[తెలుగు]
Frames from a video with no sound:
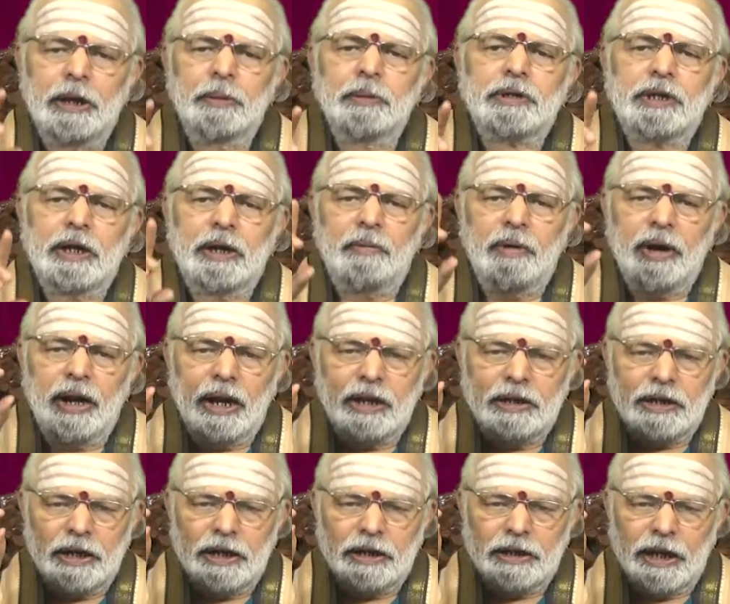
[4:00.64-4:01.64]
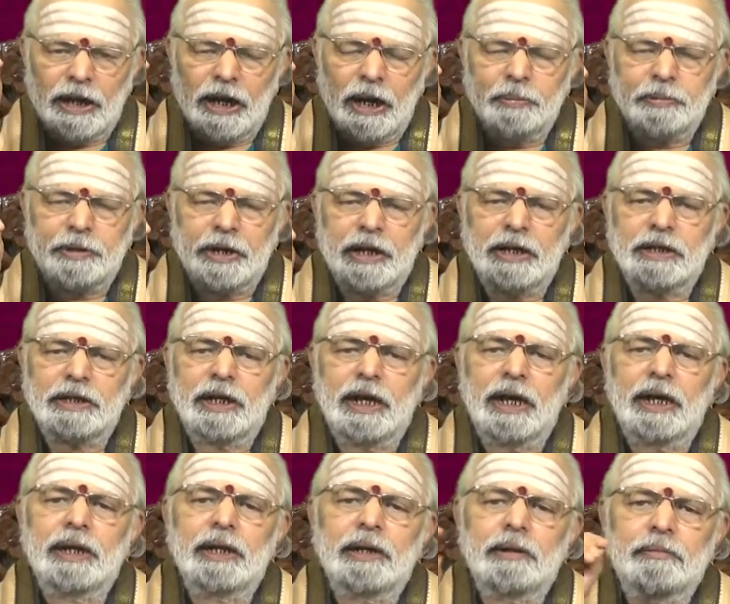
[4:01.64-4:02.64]
ఎనిమిది శనివారాలు సరికి తైలాభిషేకం
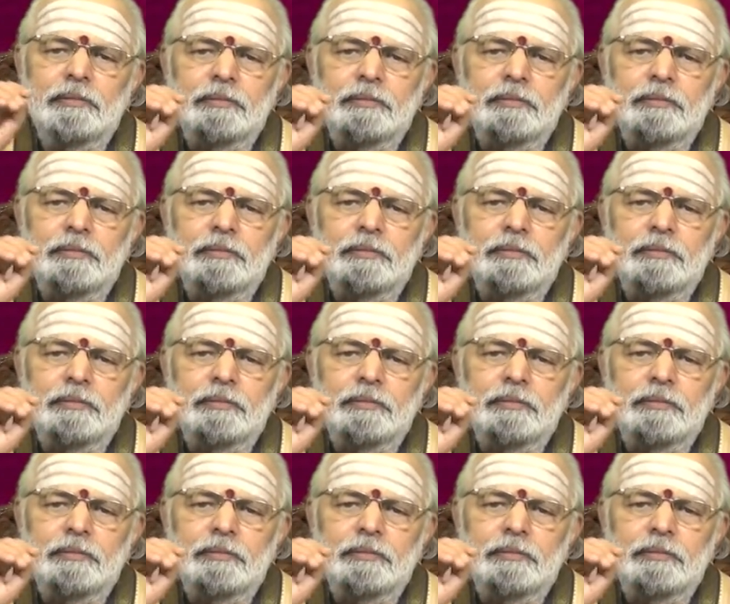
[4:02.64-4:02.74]
చేయాలి